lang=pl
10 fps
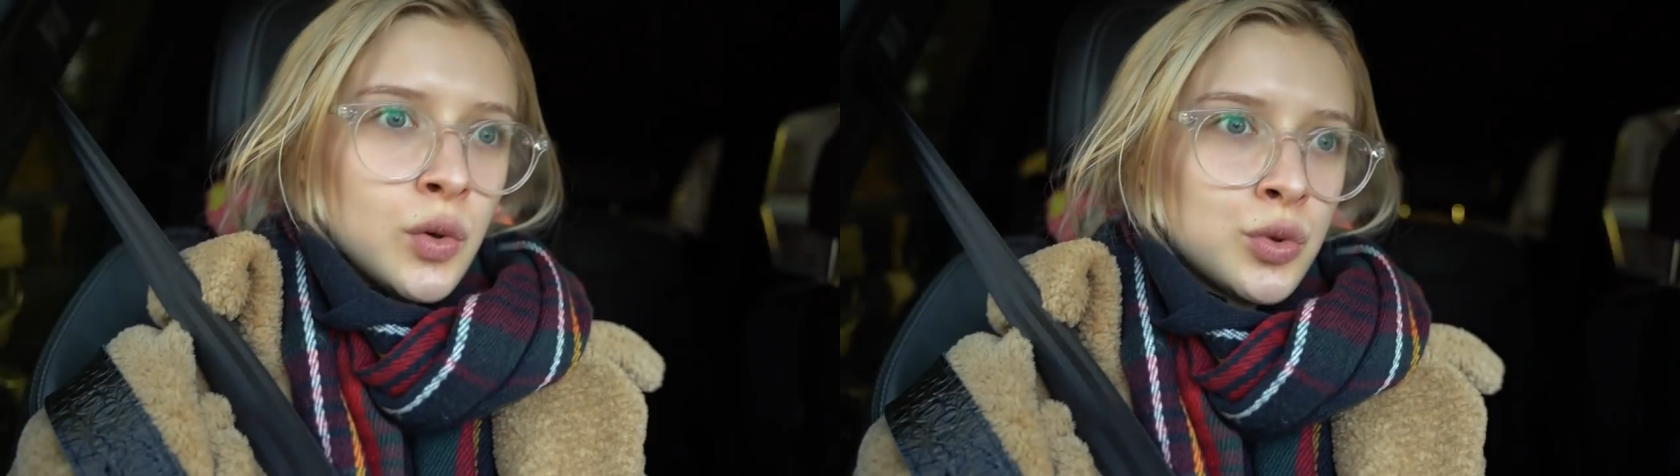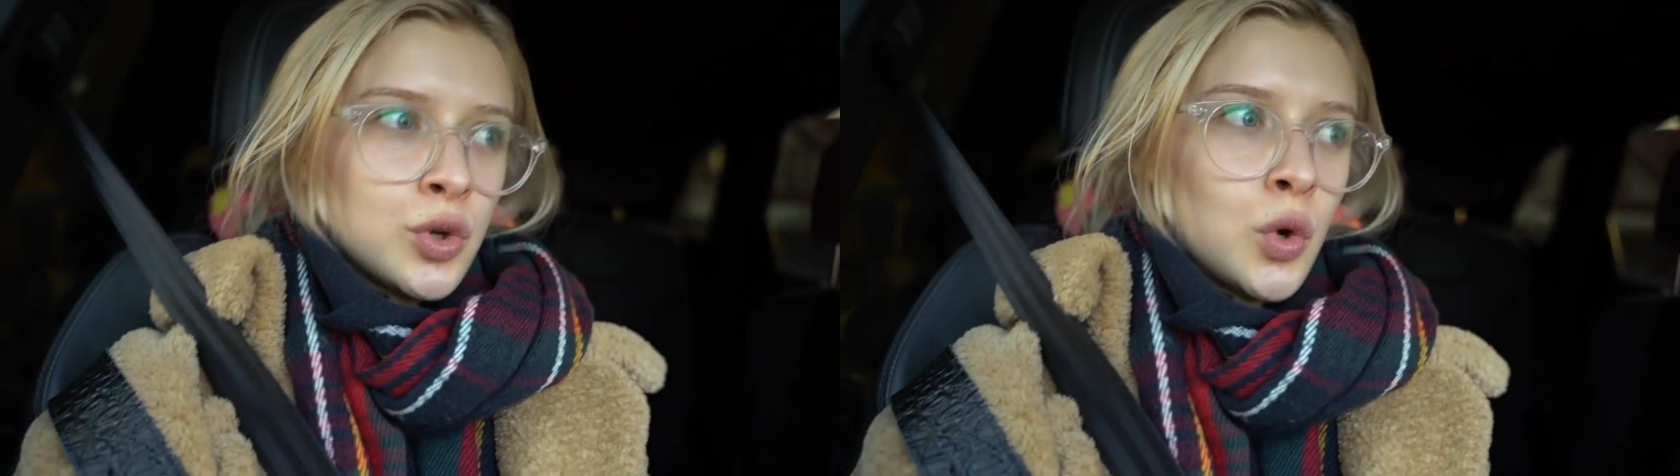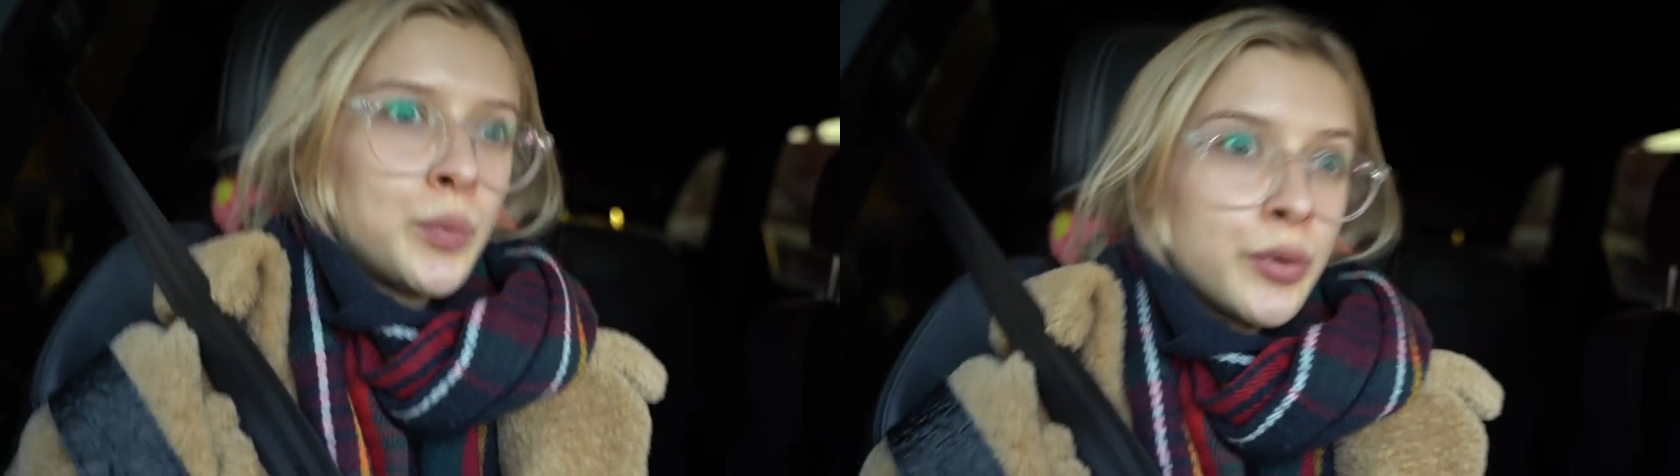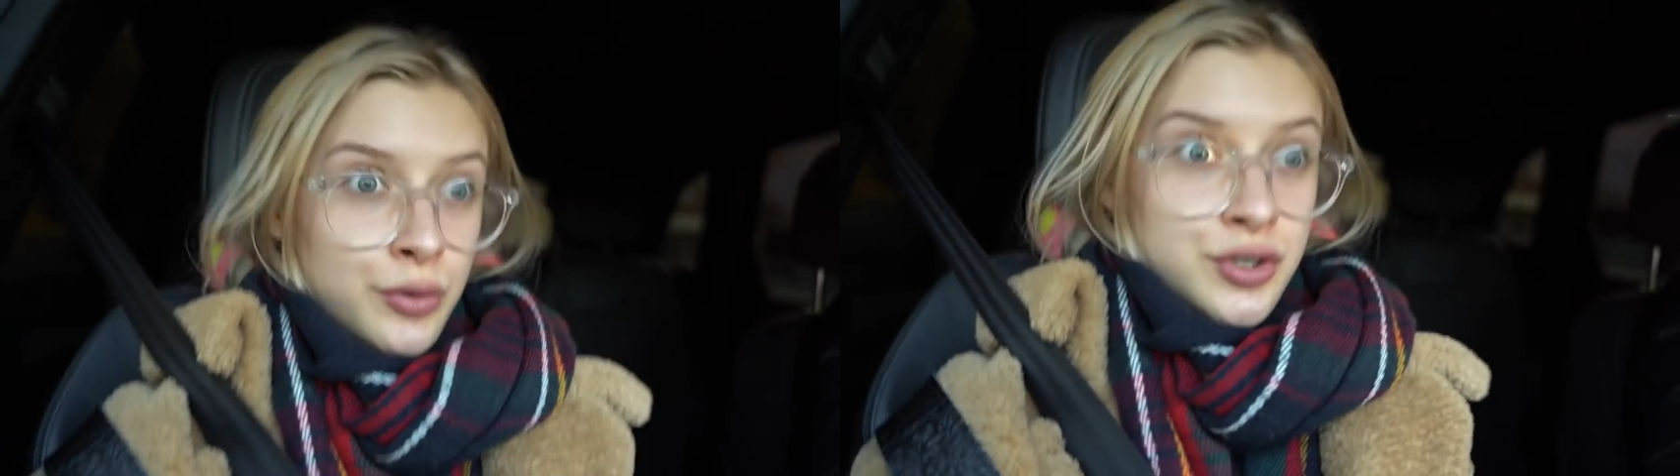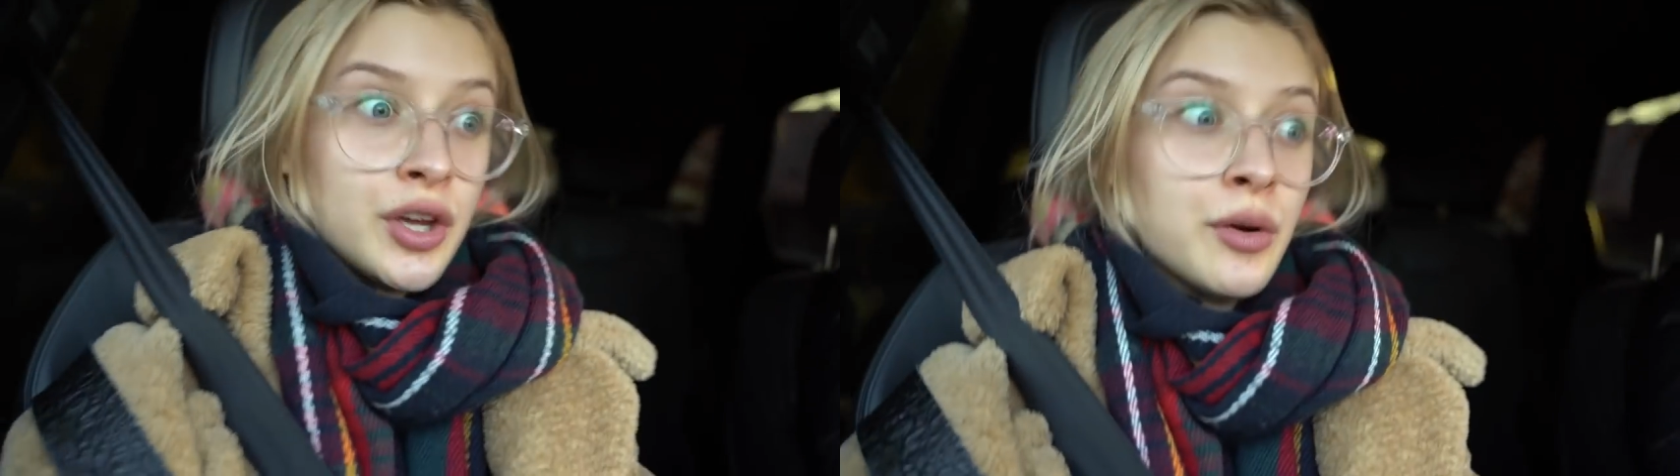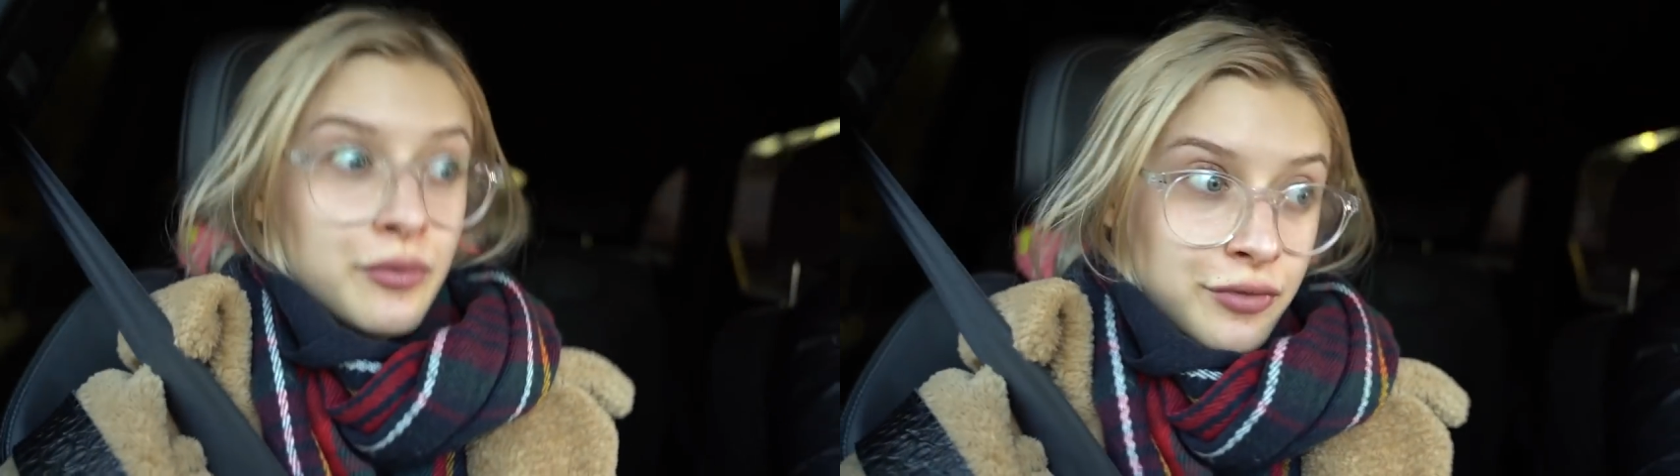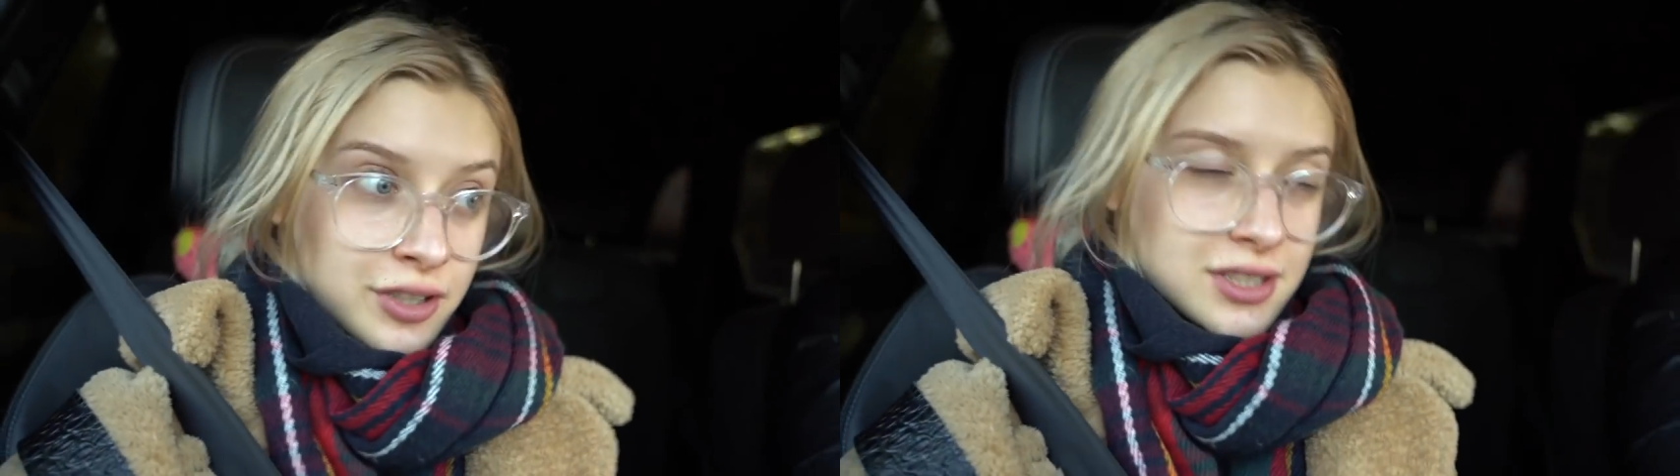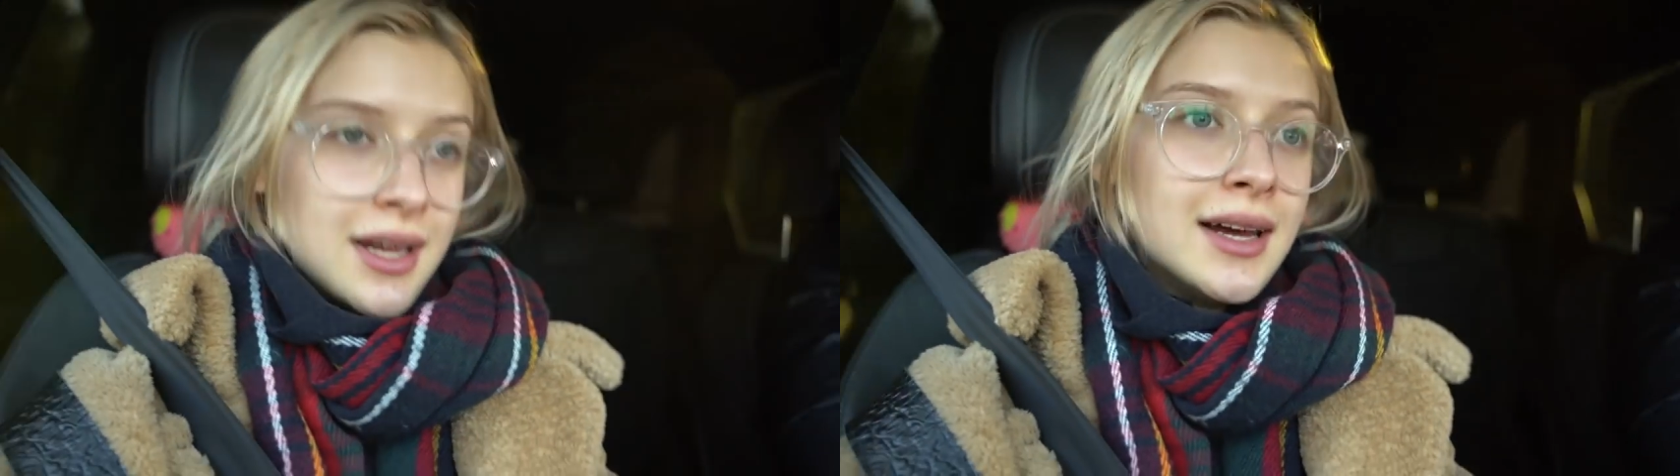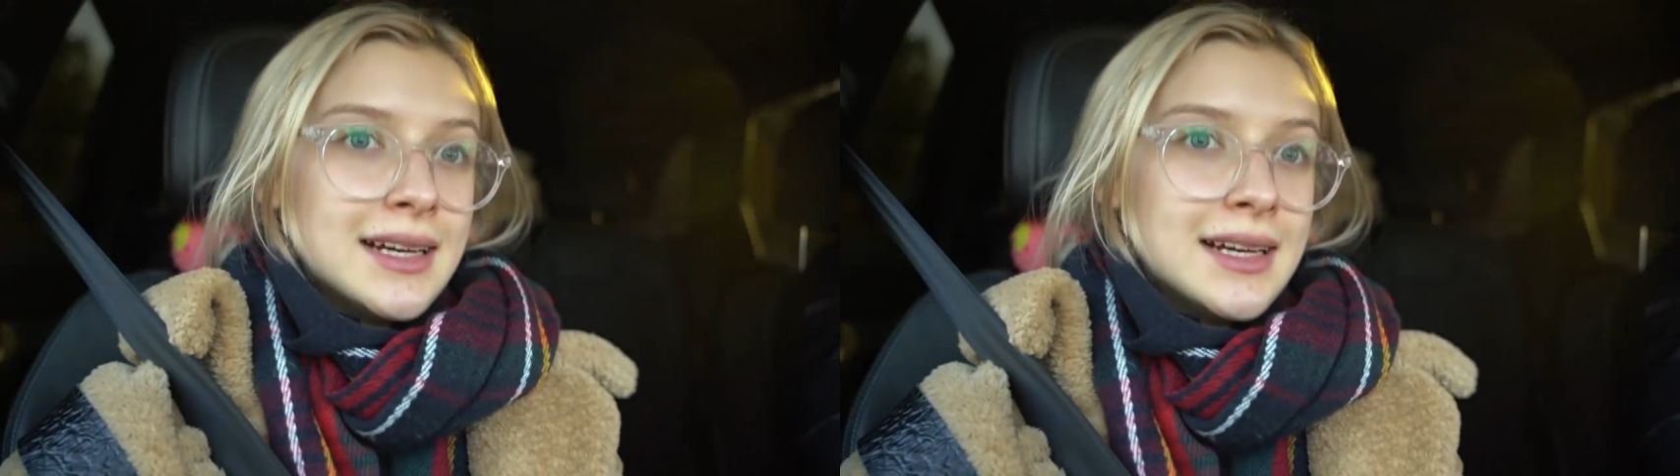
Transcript: i jutro lub pojutrze ją wyślę